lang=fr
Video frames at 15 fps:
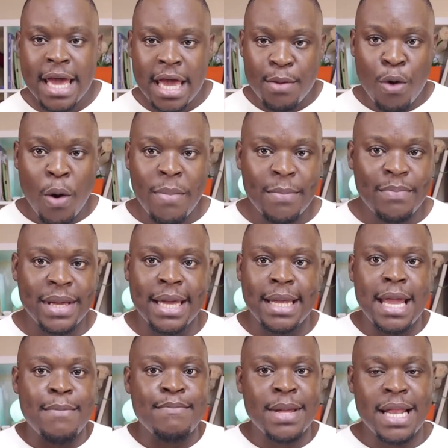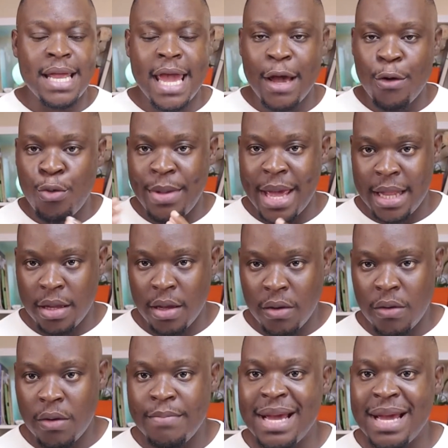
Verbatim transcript: Ils ne m'ont pas payé des milliers ou bien non,